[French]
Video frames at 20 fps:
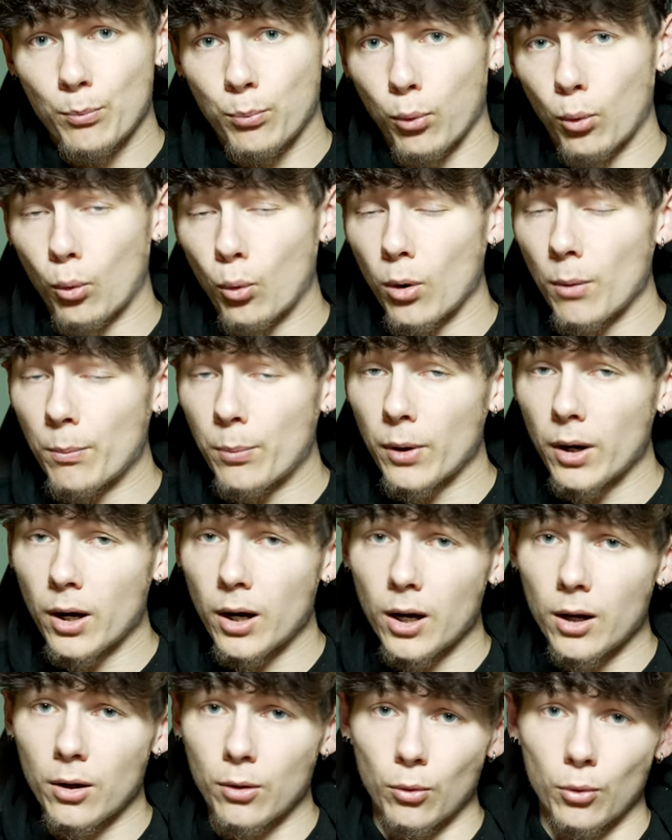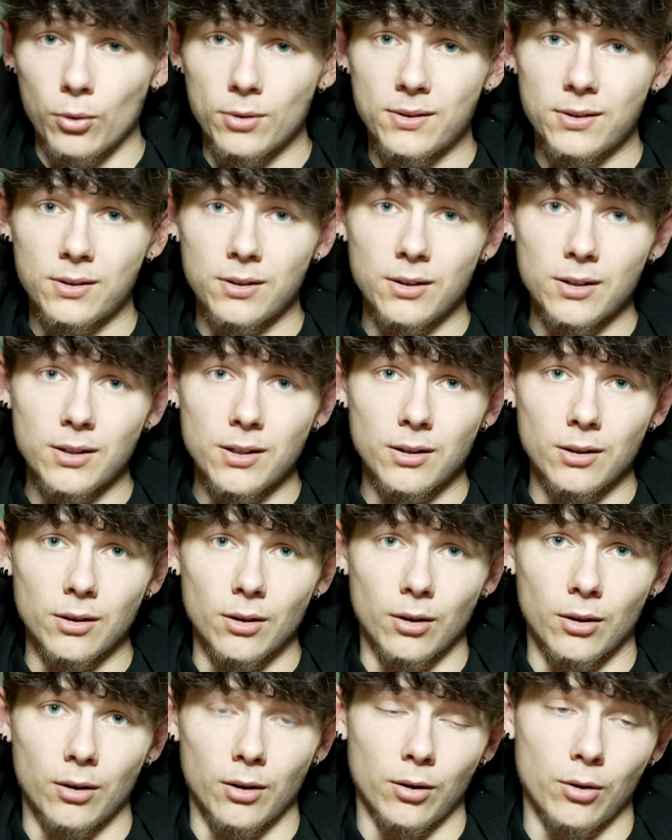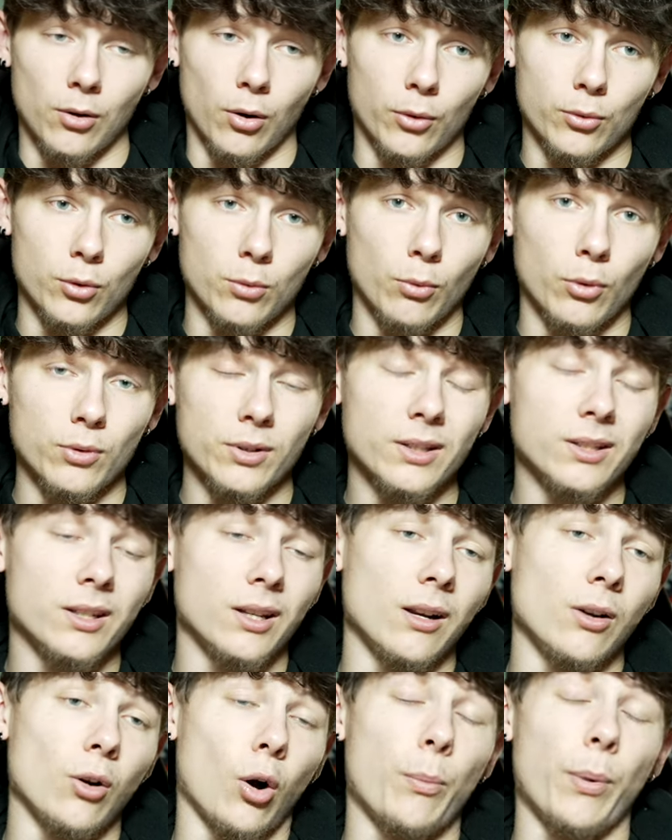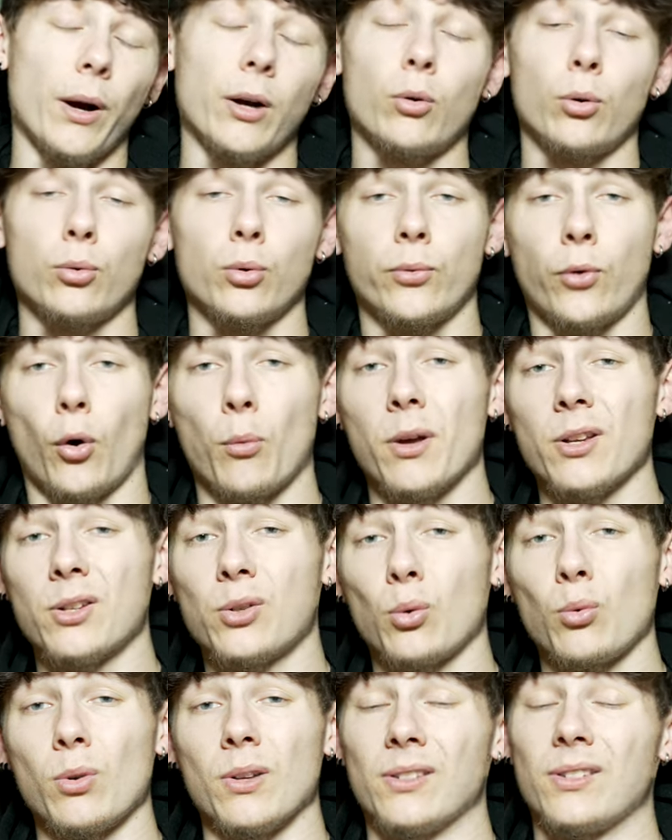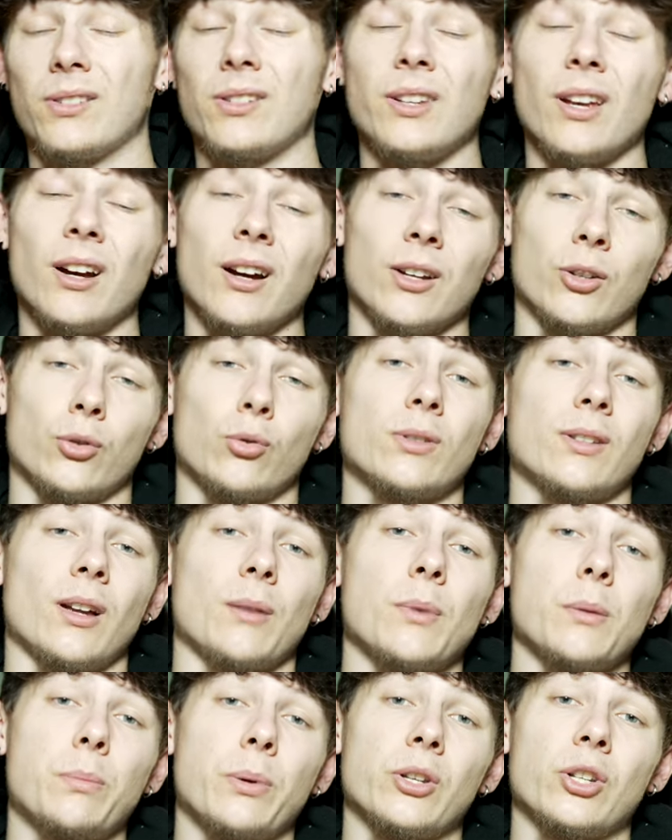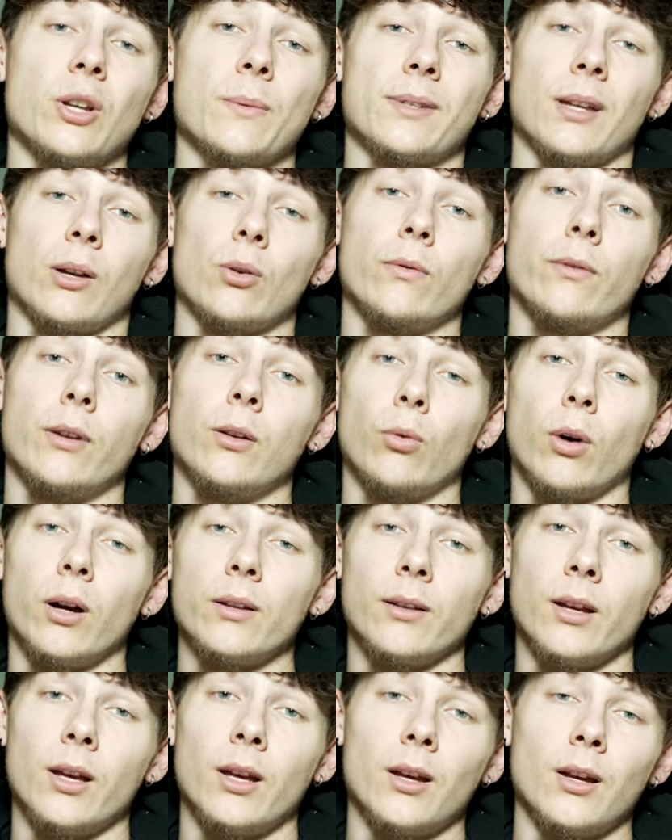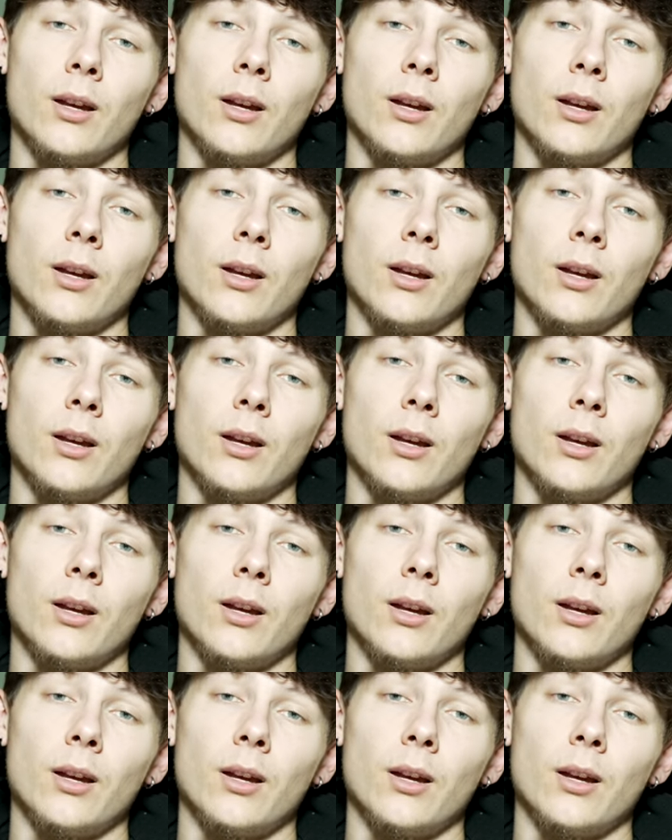pourquoi pas aussi euh, leur demander quel est leur parcours de formation et s'il y a juste un bPgf c'est un level 1,